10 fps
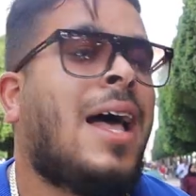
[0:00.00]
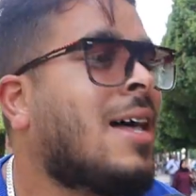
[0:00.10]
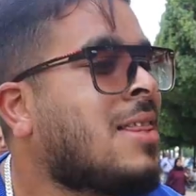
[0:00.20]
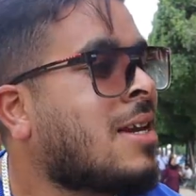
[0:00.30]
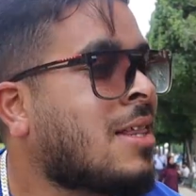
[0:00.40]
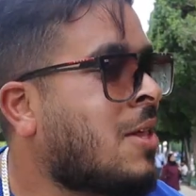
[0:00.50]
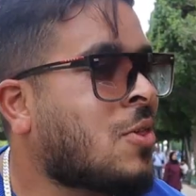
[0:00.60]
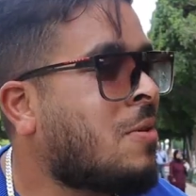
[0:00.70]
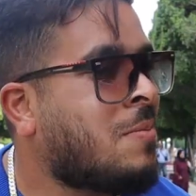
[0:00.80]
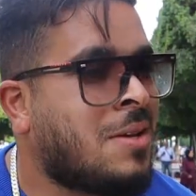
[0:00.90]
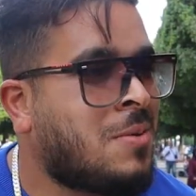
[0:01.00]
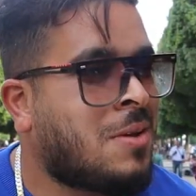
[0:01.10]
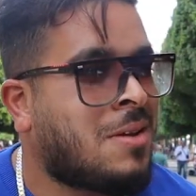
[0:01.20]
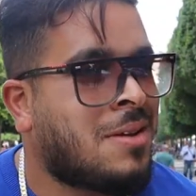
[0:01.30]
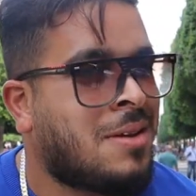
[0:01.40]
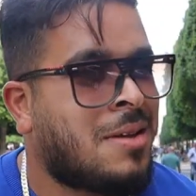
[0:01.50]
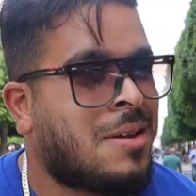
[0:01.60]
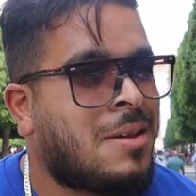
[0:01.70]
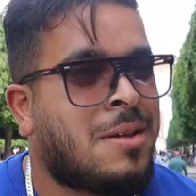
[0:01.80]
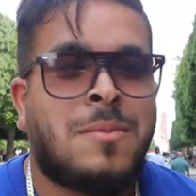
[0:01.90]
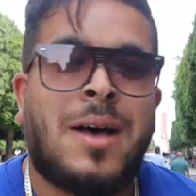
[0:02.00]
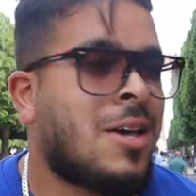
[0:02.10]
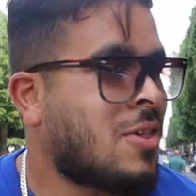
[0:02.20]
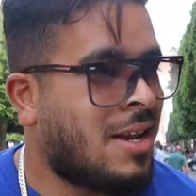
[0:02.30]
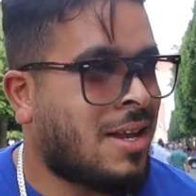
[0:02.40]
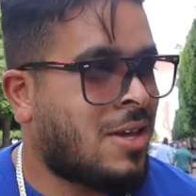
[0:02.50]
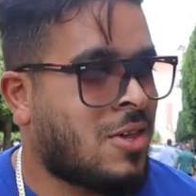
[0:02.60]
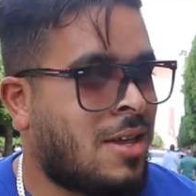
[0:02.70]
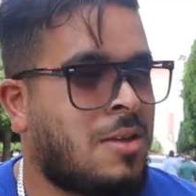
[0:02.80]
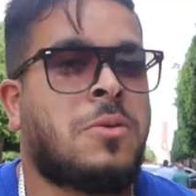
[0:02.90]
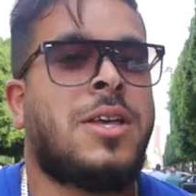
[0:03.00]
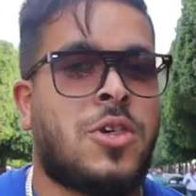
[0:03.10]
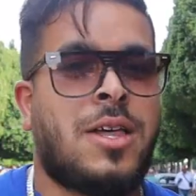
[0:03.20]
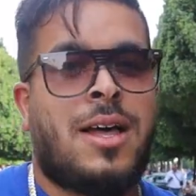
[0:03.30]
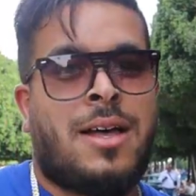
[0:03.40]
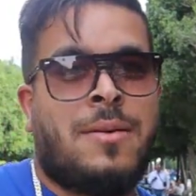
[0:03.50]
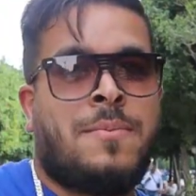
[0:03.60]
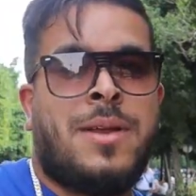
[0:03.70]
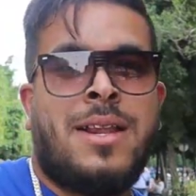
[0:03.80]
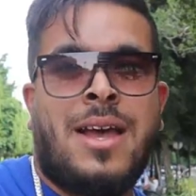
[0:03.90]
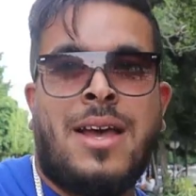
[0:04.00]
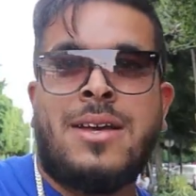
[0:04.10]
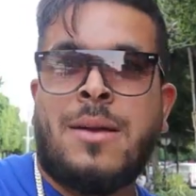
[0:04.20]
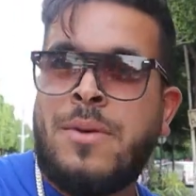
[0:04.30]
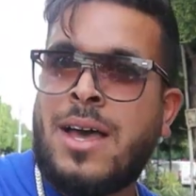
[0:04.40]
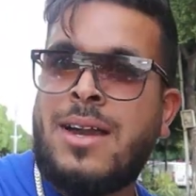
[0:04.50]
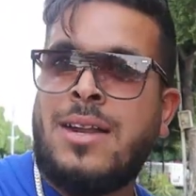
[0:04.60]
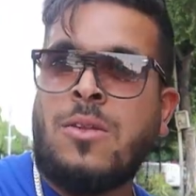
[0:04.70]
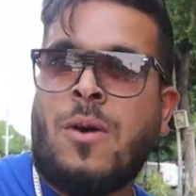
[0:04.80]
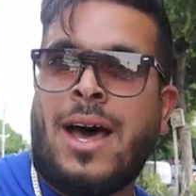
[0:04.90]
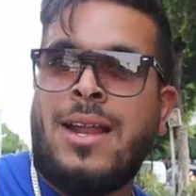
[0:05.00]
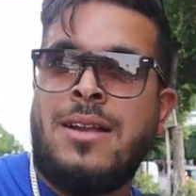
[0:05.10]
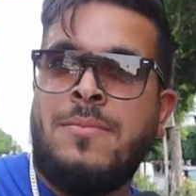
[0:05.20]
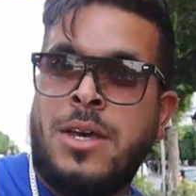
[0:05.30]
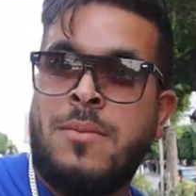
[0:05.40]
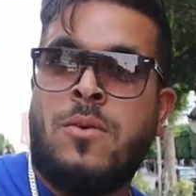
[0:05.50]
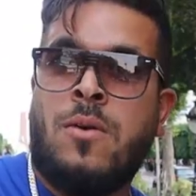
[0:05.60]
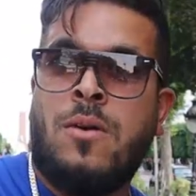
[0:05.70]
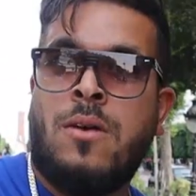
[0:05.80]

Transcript: حضر 12 مليون ما عادش تلقى شيء وديجا بالله ربي يخلص وحل ميمو